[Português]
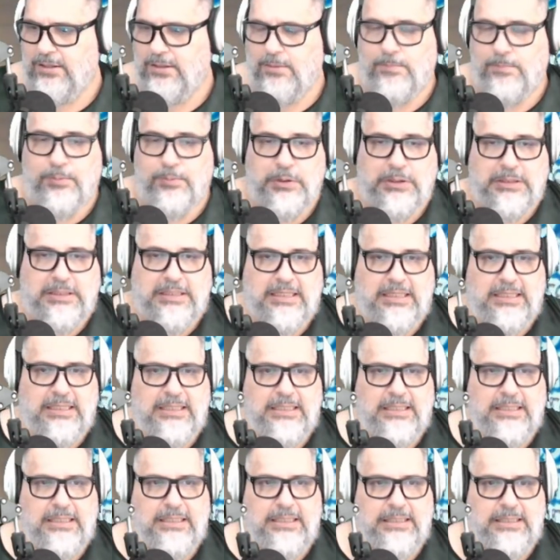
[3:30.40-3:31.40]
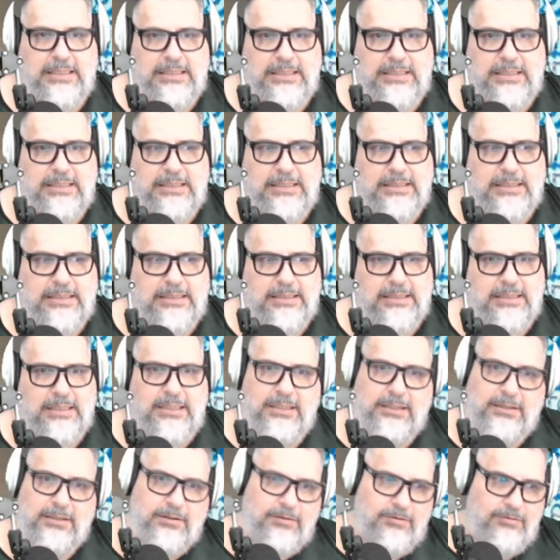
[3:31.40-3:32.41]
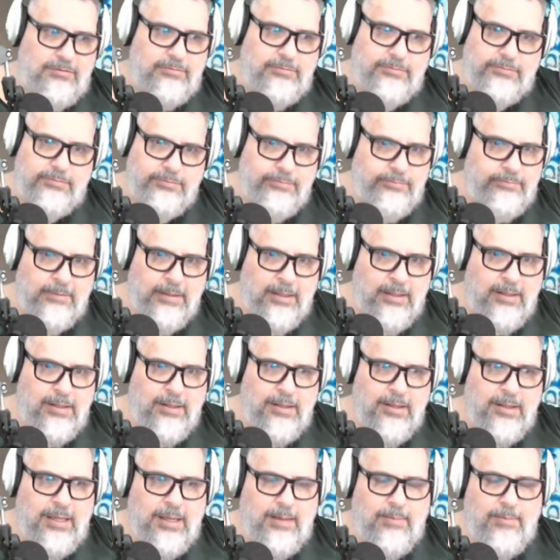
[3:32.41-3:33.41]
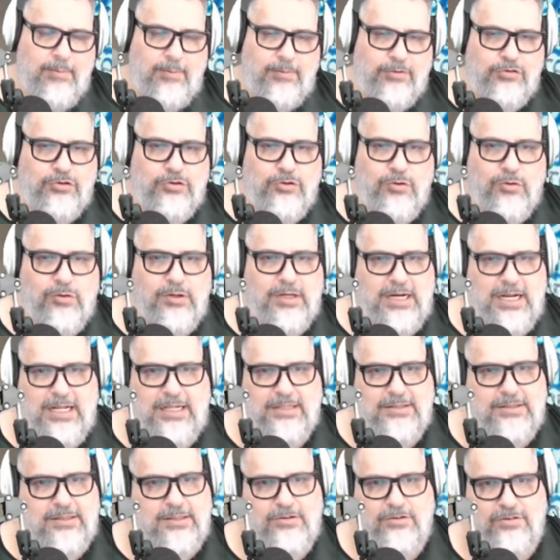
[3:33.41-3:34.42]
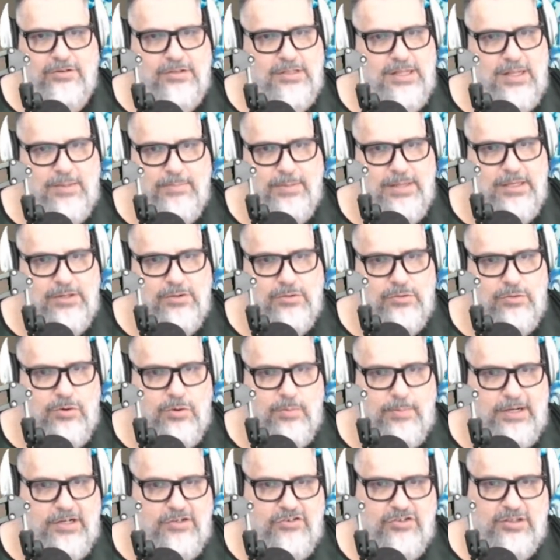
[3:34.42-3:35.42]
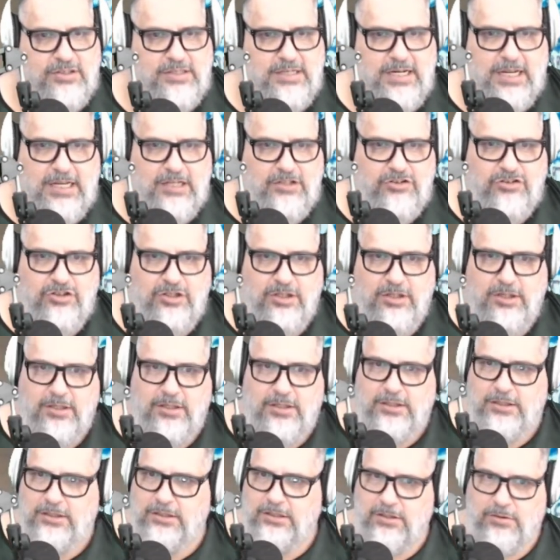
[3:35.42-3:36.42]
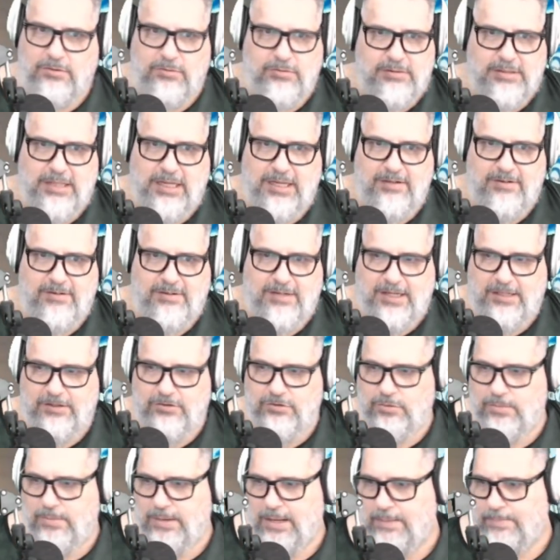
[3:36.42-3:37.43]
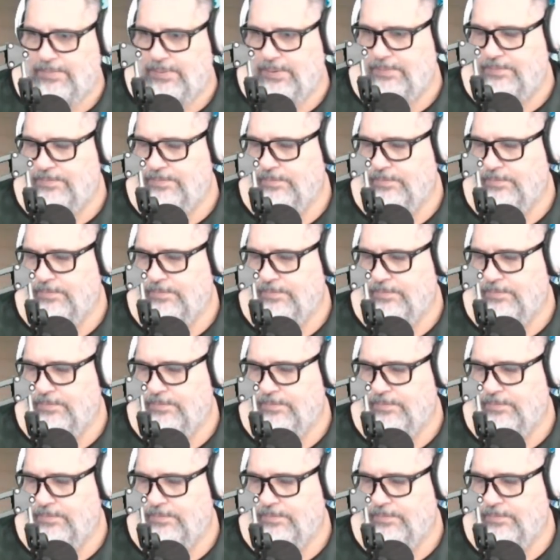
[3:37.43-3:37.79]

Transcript: porque é, ele não é uma pessoa não grata, não se dá bem com o Roberto de Andrade, então tá arriscado no mapa.